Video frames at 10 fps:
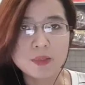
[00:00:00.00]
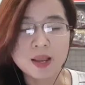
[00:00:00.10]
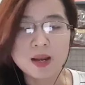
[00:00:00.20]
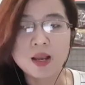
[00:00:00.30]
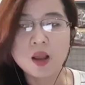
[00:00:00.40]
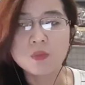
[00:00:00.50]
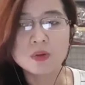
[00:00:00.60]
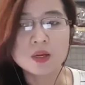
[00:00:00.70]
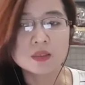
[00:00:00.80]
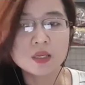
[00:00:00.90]
bạn là không
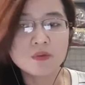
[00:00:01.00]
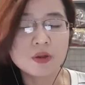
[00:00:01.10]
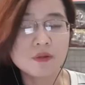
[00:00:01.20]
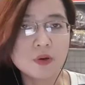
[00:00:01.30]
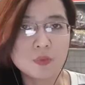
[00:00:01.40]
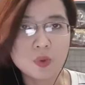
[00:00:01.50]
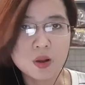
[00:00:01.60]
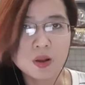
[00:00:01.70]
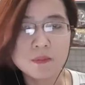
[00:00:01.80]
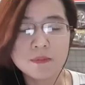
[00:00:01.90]
cần thiết phải phẫu thuật
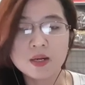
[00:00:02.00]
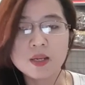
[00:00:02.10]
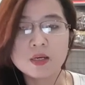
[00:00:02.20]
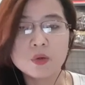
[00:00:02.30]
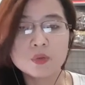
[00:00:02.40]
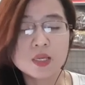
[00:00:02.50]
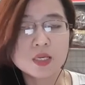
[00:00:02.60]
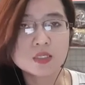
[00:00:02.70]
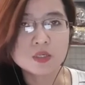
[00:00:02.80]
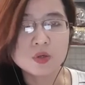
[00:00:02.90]
mà nên ưu
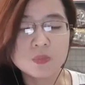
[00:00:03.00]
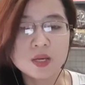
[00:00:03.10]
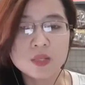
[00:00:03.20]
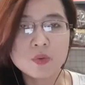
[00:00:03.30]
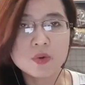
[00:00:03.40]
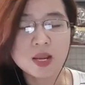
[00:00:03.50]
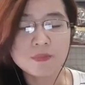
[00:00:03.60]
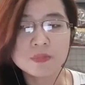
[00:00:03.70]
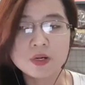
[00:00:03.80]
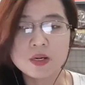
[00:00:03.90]
tiên sử dụng cây thuốc nam
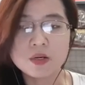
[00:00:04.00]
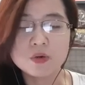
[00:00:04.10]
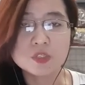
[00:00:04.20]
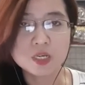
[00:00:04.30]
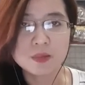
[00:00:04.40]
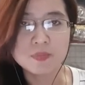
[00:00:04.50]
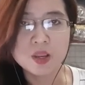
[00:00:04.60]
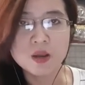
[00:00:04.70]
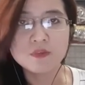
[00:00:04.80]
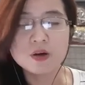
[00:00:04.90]
để điều trị
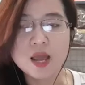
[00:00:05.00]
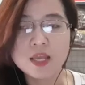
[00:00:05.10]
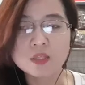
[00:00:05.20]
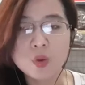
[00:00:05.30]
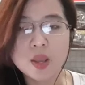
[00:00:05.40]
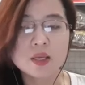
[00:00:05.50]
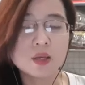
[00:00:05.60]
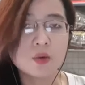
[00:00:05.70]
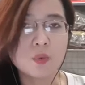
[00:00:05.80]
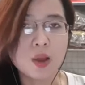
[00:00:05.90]
vừa an toàn
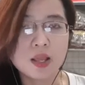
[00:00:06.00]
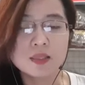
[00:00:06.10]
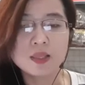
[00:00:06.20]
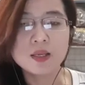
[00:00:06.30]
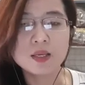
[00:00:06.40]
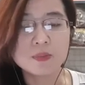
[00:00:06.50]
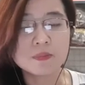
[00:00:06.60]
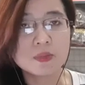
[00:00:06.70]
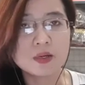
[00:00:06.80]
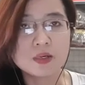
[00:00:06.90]
hiệu quả tiết kiệm
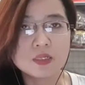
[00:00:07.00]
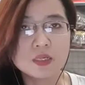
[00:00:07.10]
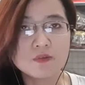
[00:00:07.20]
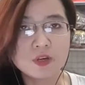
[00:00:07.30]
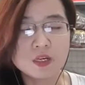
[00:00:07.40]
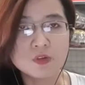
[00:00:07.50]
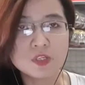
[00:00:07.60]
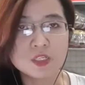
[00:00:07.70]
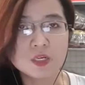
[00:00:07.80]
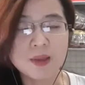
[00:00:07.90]
à, chi phí điều
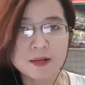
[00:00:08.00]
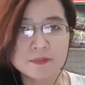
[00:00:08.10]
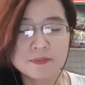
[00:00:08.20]
trị cho bạn